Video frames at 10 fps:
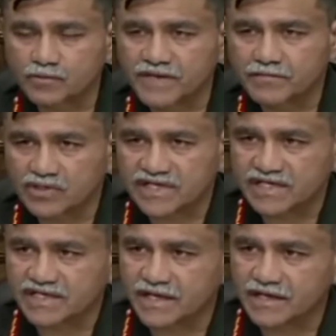रिक्रूटमेंट
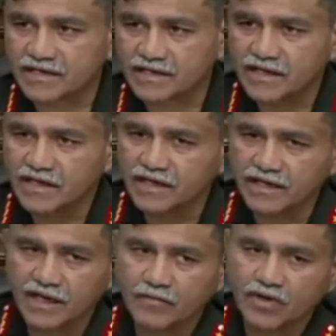प्रोसेस है
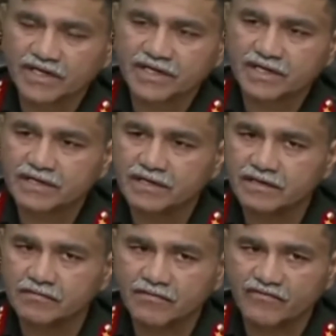ये हम ऑलरेडी
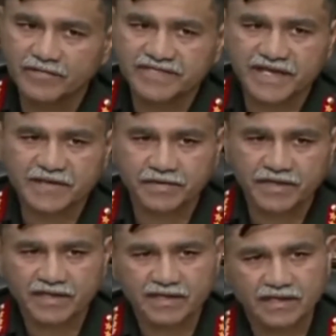
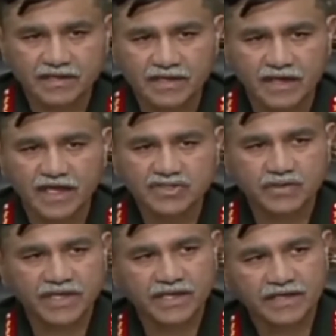वेबसाइट पे लगा
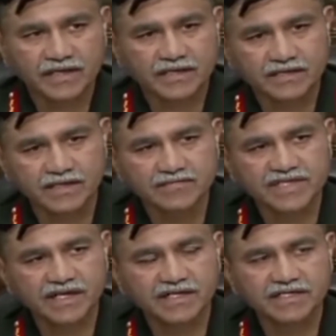चुके हैं
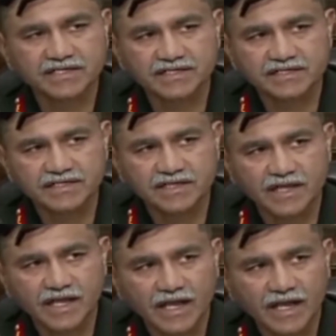टर्म्स एंड कंडीशंस
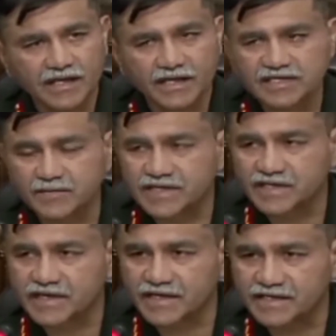एंड
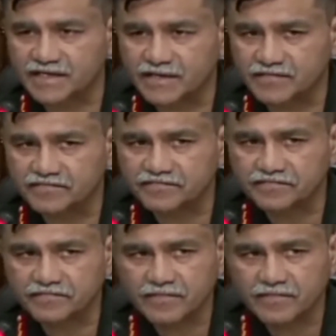एलिजिबिलिटी क्राइटेरिया